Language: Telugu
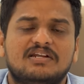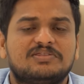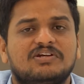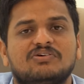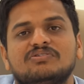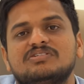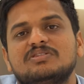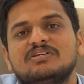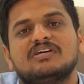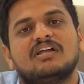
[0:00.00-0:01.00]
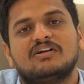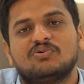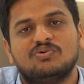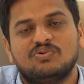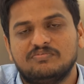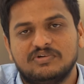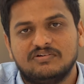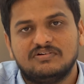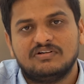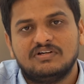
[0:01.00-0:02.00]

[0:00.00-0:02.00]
చరిత్ర నుంచి తీసేయాలనుకుంటున్నారు మీరు